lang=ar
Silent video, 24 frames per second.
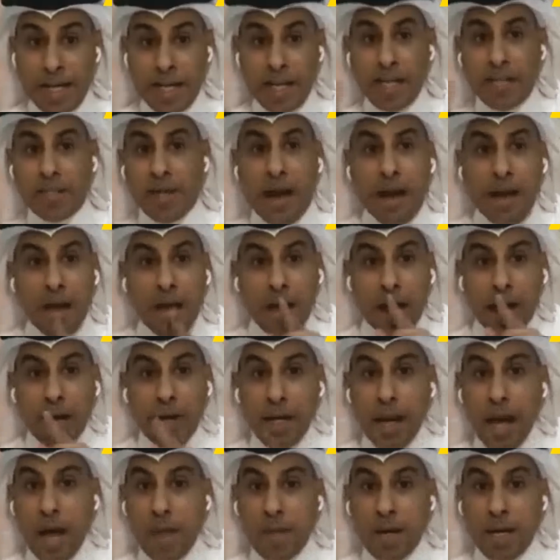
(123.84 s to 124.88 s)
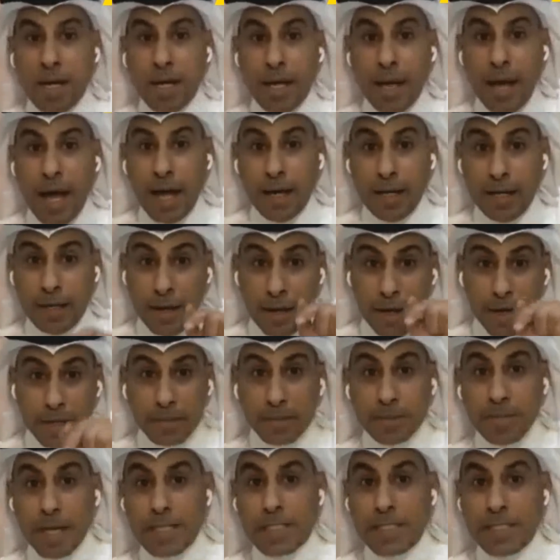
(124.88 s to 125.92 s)
اذا الاعلام الهلالي
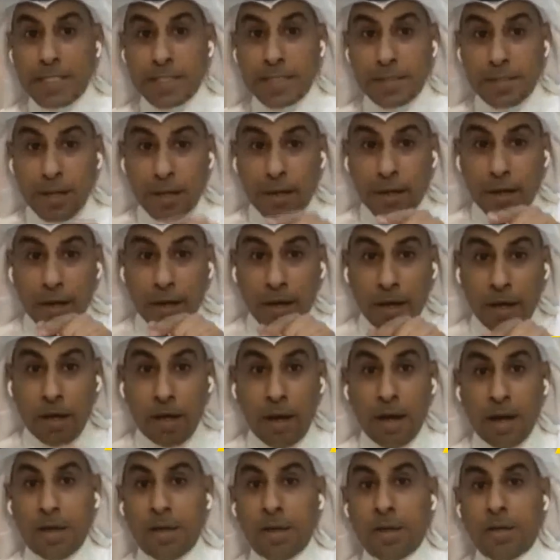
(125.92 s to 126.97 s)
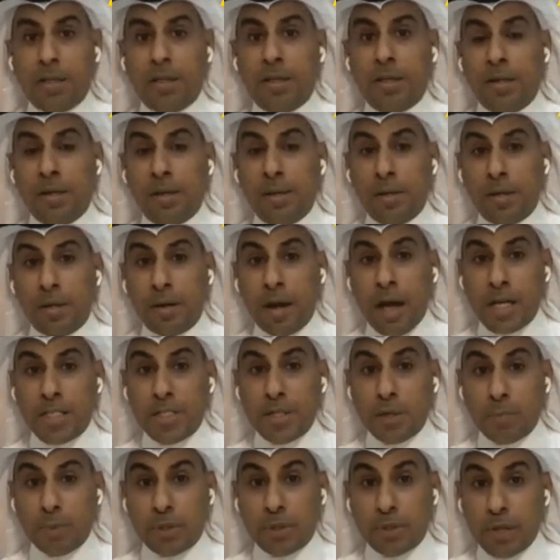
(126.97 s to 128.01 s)
دس آه، آه،
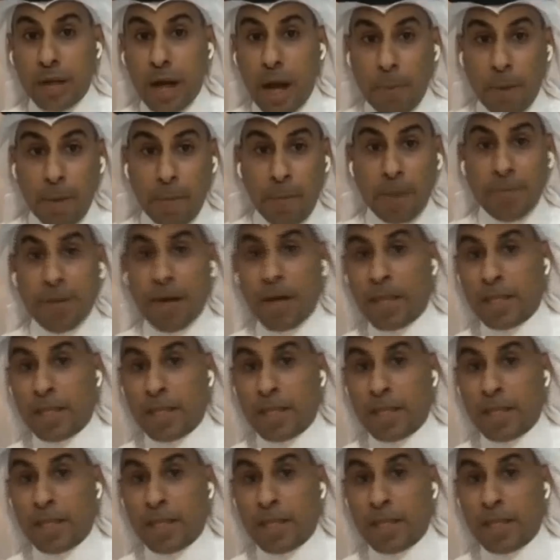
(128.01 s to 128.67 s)
راسه بالتراب امام هذا